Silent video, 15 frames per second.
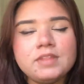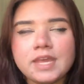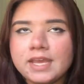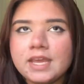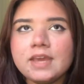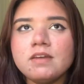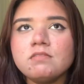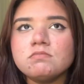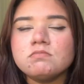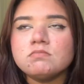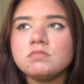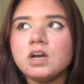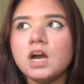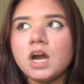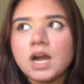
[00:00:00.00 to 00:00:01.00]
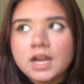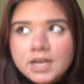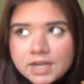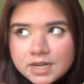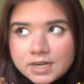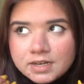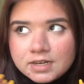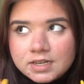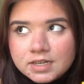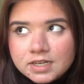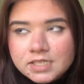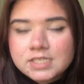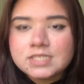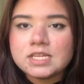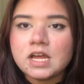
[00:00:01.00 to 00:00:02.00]
देखें हर
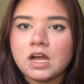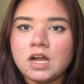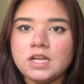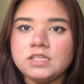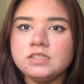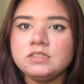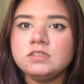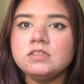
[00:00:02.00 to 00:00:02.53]
इंसान